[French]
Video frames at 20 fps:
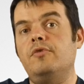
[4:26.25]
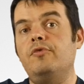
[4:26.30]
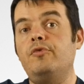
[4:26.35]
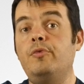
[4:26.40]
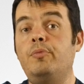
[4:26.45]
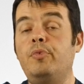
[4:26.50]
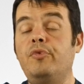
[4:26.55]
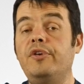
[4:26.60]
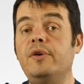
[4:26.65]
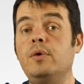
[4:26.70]

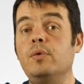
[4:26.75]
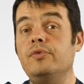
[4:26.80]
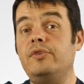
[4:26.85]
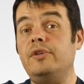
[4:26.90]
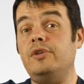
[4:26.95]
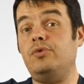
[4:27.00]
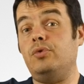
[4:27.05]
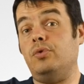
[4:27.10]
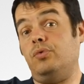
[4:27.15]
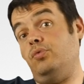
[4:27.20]
Vous pouvez
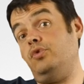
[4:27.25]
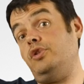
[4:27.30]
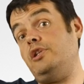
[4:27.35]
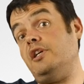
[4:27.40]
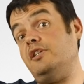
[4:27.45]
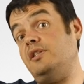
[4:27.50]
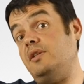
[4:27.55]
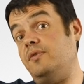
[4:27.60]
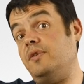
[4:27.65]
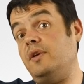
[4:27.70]
compter sur nous
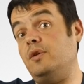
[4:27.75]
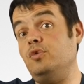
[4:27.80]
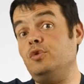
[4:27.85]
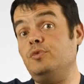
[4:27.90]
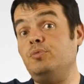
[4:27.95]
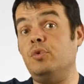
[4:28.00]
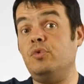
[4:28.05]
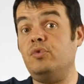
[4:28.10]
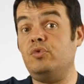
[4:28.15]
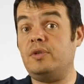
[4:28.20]
chez Sifa
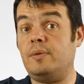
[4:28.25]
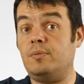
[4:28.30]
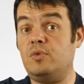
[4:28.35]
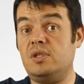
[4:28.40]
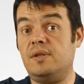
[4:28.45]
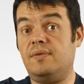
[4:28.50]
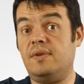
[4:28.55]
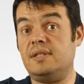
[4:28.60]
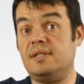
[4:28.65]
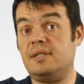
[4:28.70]
News pour nous
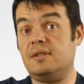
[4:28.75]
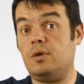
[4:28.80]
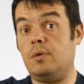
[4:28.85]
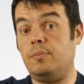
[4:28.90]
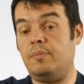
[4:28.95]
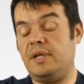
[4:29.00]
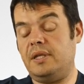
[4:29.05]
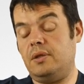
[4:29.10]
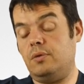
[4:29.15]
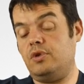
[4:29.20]
amuser avec cette
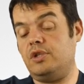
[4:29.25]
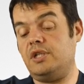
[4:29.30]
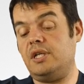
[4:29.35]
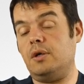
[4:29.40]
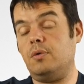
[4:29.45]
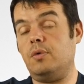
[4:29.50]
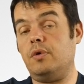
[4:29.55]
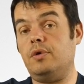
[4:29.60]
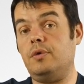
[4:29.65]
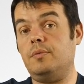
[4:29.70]
templates de chez
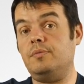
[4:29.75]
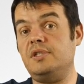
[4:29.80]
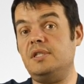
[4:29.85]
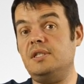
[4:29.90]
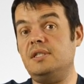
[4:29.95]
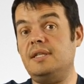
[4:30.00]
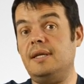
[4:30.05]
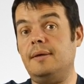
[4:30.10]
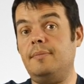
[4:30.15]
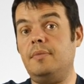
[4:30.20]
Aquarium
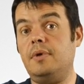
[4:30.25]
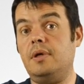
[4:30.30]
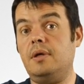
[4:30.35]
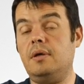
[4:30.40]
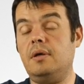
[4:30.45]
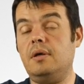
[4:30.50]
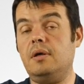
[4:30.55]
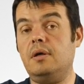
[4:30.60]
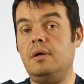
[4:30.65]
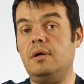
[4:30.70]
System
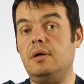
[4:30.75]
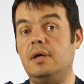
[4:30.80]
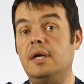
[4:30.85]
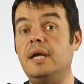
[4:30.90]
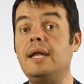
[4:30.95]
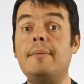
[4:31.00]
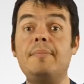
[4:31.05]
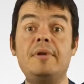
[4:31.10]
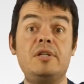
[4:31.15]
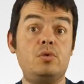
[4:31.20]
euh,
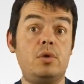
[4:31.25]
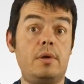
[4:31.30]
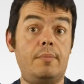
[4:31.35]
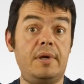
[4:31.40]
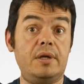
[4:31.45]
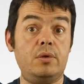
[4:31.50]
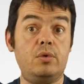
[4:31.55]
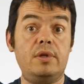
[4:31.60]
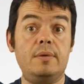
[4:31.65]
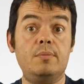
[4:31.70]
et la mettre sur un
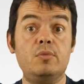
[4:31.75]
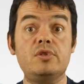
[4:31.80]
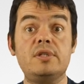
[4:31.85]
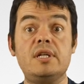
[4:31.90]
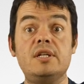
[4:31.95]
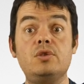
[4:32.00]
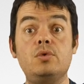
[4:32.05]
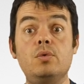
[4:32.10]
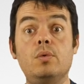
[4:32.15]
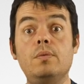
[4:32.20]
bac de
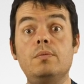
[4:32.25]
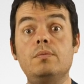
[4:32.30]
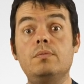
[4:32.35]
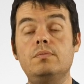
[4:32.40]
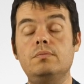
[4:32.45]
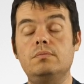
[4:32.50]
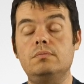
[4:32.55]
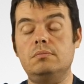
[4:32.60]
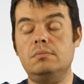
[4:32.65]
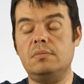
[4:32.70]
démonstration
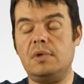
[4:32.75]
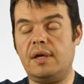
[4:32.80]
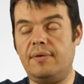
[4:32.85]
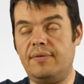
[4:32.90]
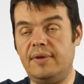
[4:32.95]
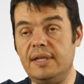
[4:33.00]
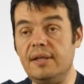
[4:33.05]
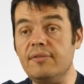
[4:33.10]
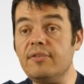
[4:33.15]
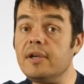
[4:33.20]

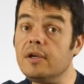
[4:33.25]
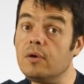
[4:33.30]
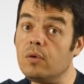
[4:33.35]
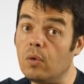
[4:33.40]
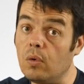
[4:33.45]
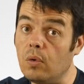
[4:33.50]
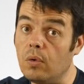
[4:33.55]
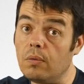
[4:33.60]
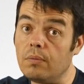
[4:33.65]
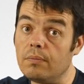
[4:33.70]
avec des vrais
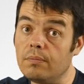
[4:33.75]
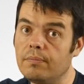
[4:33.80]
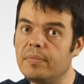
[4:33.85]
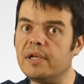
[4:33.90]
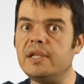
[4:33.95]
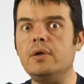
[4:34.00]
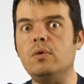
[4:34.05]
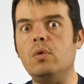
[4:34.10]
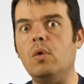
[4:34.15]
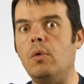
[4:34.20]
coraux,
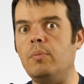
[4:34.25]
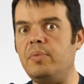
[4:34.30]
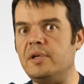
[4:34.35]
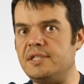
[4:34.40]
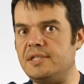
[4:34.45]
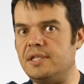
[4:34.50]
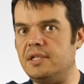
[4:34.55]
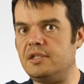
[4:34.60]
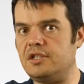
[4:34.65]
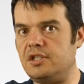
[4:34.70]
pas des courants en
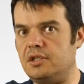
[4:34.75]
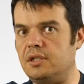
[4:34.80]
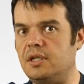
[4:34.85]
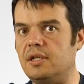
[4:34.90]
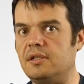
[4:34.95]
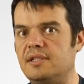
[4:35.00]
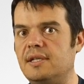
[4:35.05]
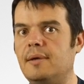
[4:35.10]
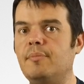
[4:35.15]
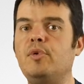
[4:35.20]
plastique, j'y
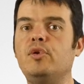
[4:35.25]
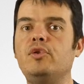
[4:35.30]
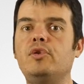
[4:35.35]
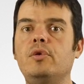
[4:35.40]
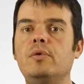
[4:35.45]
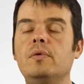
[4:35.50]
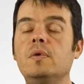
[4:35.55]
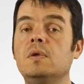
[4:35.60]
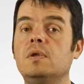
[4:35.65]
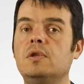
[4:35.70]
tiens, c'est
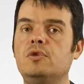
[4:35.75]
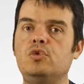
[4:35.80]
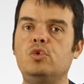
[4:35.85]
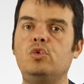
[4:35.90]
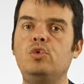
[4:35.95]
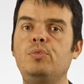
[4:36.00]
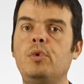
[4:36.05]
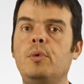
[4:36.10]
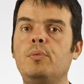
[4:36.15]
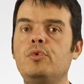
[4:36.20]
important,
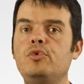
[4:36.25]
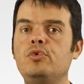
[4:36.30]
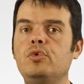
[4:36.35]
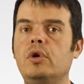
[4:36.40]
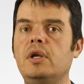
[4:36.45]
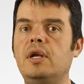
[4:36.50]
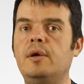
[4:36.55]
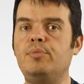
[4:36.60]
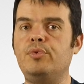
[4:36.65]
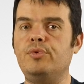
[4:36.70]
surtout pour
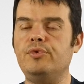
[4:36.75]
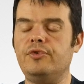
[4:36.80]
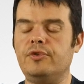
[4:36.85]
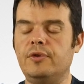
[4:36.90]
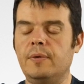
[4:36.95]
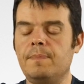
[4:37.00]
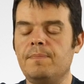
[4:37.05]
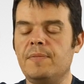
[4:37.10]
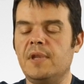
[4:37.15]
mesurer la pousse.